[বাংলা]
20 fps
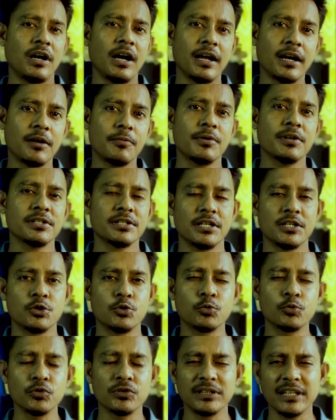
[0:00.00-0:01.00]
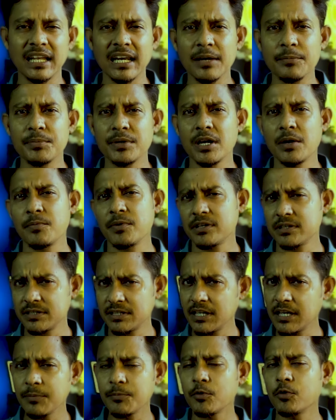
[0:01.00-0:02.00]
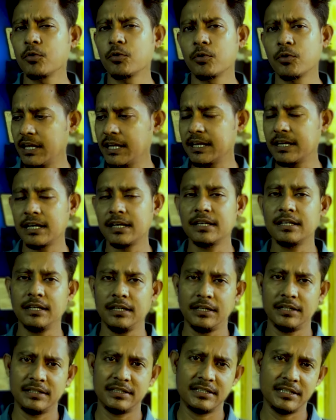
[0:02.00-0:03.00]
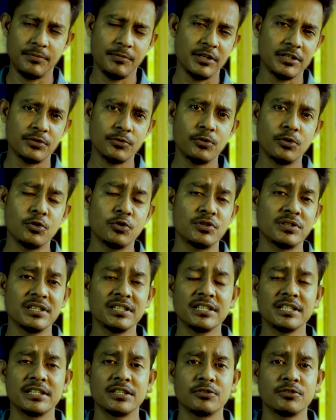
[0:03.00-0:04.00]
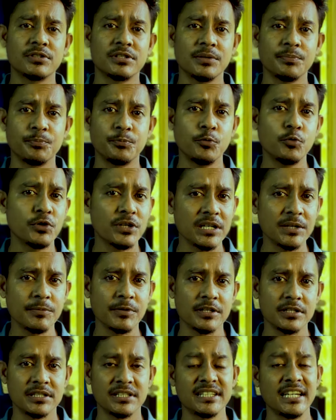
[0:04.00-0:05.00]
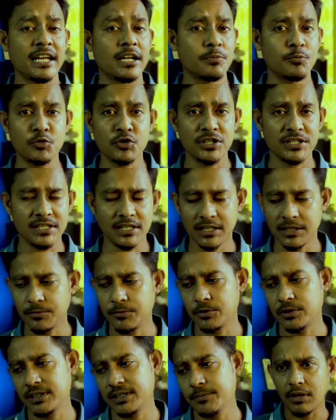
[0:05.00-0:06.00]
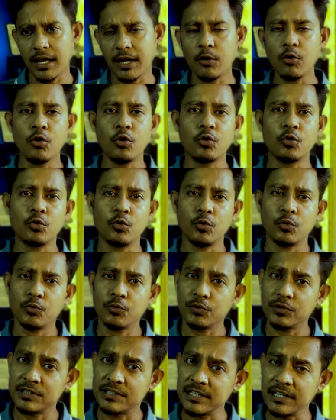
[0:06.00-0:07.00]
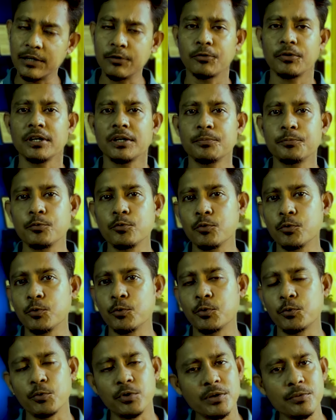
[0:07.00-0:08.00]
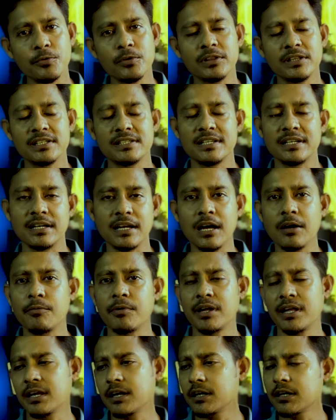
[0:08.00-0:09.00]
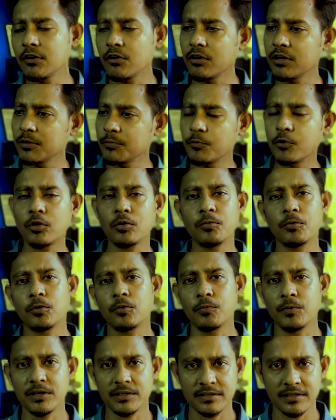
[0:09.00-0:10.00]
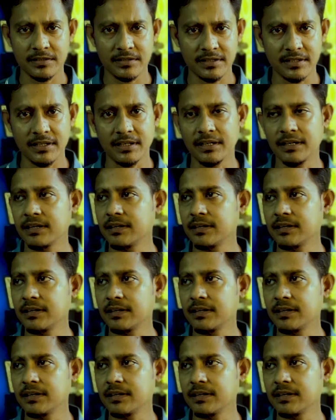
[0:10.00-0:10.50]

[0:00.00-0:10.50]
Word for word: খারাপ ভাষায় শুধু তেলাপিয়া মাছ এবং এইখানে যে মাছগুলো হচ্ছে সেটা হচ্ছে পুঁটি মাছ শ্যার পুঠি যাকে বলে এখন যে লোকের পুকুর উনি বলতেছে না ভাই এখানে অনেক বড় বড় মাছ আছে